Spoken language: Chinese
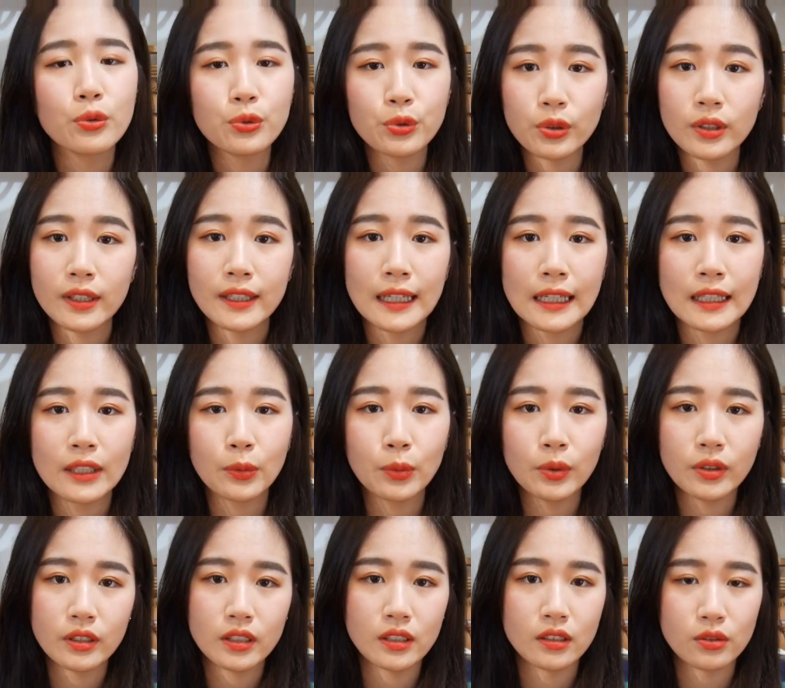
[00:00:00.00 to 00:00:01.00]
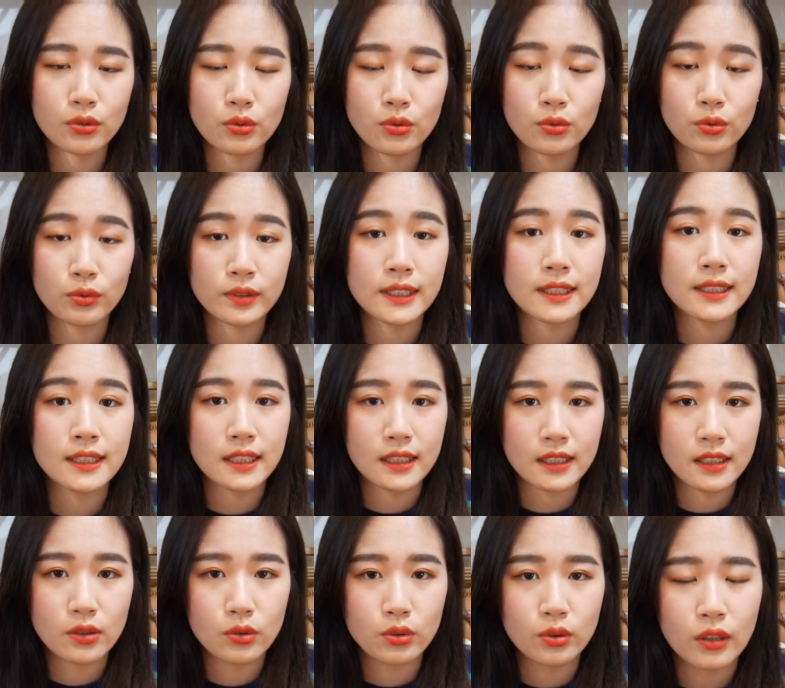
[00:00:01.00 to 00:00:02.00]
训练它的问题呢，就逐渐显
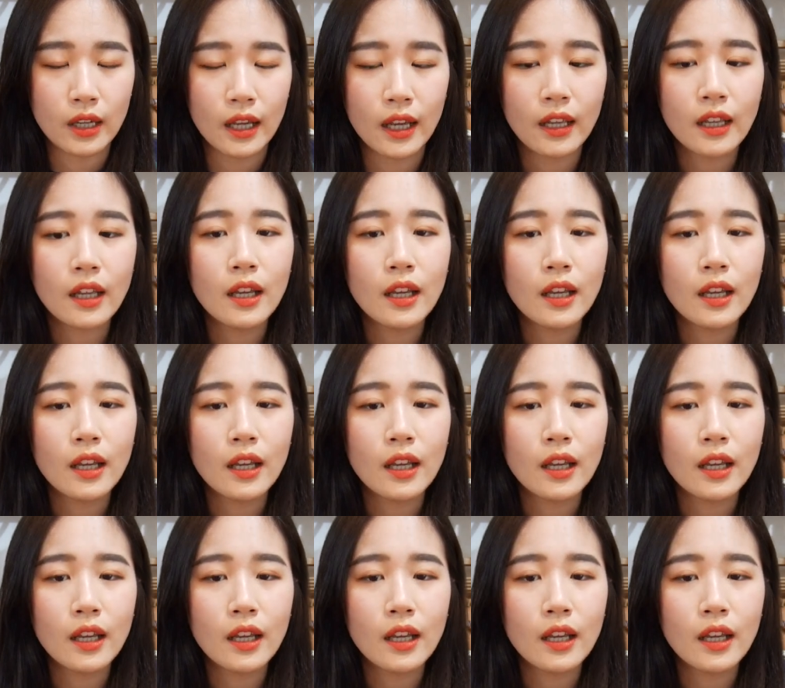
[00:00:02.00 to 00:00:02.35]
现出来。